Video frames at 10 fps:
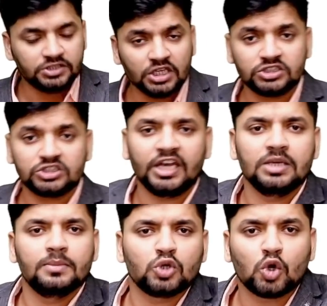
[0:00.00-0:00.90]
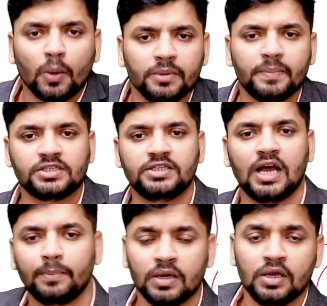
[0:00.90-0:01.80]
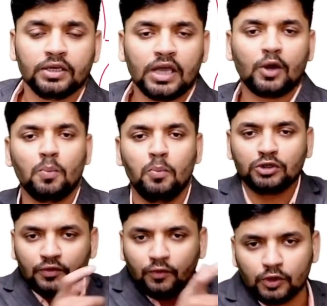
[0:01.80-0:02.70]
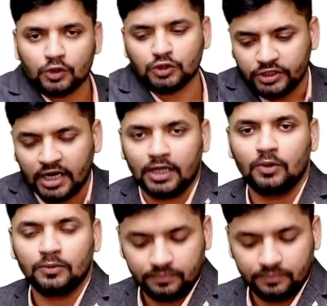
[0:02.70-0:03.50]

जस्ट सारी इमेज को कॉपी पेस्ट किया आप क्या करो बुक से फोटो खींचो यहाँ डालो